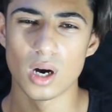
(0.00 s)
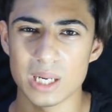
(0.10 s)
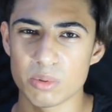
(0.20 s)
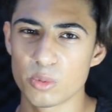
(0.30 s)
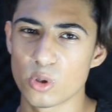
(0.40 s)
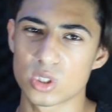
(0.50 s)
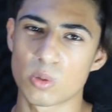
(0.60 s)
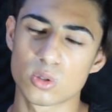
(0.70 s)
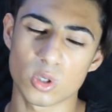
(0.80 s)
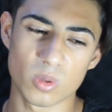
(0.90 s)
Arabam
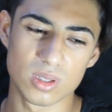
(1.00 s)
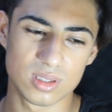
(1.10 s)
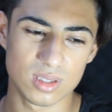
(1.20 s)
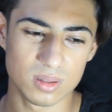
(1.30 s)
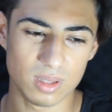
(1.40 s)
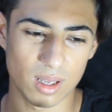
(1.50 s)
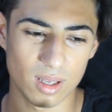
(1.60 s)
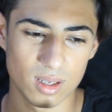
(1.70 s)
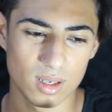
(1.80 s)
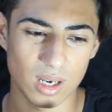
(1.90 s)
yoksa motor mu alırsın? Ee,
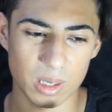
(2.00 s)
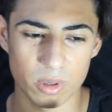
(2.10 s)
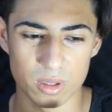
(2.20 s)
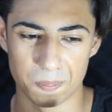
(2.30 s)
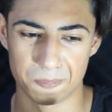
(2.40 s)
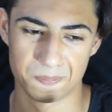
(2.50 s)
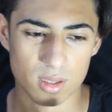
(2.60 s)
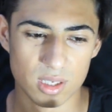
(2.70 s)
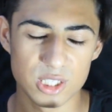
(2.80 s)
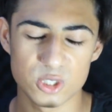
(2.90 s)
araba alırım.
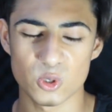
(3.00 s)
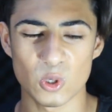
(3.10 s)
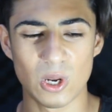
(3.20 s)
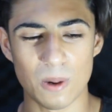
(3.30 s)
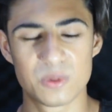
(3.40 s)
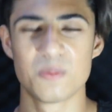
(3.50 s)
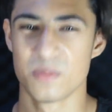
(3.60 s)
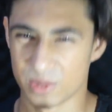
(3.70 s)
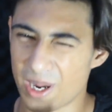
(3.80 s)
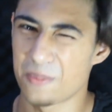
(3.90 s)
Hiç troll yaptım
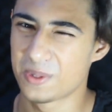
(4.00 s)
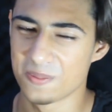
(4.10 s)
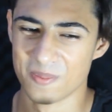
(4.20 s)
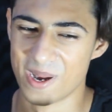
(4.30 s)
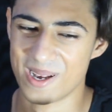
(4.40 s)
mı? Yaptım.